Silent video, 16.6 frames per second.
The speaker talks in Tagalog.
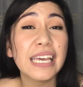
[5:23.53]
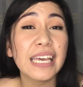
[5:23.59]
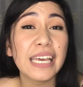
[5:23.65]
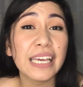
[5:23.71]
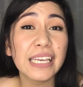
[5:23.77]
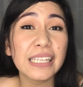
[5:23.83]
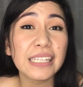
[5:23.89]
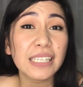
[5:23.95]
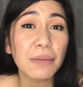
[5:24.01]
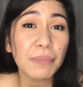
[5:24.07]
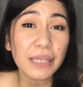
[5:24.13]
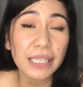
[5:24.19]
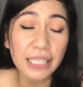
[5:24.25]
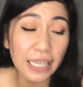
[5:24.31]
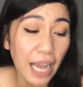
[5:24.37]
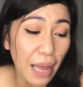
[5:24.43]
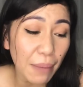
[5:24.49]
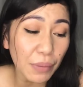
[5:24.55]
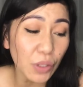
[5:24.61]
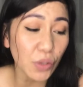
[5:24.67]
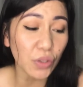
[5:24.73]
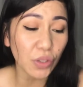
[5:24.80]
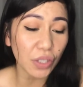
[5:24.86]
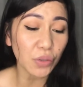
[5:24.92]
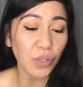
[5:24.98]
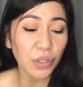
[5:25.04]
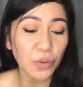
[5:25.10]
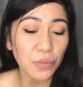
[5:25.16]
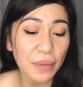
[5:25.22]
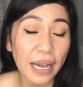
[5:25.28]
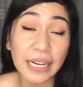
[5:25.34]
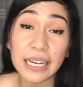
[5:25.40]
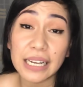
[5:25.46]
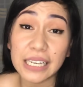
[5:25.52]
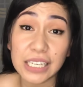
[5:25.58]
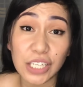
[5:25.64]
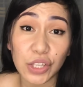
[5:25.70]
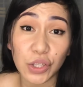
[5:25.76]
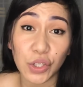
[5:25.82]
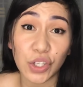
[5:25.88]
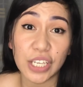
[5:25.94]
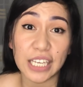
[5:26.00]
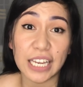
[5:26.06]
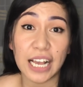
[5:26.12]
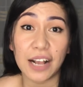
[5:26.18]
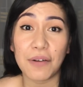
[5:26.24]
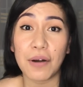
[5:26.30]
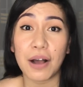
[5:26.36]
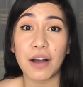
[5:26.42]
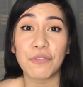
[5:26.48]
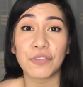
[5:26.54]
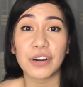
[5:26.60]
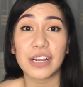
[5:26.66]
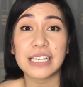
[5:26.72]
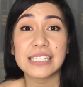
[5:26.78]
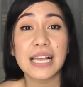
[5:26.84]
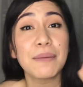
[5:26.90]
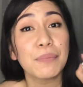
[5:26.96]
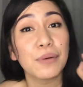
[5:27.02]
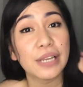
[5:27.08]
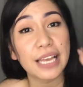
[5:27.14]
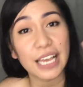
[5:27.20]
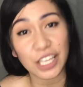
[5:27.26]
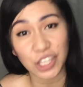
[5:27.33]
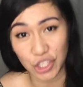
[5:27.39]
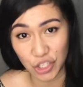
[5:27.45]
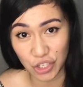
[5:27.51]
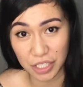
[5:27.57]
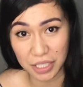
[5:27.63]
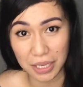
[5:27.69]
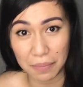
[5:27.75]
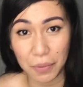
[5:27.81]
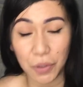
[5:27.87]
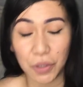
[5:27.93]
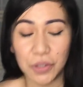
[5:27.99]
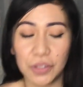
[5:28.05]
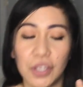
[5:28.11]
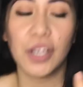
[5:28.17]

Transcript: And kapag ginagamit ko ito ng umaga, ganito yung ginagawa ko. For example, ito yung sabon.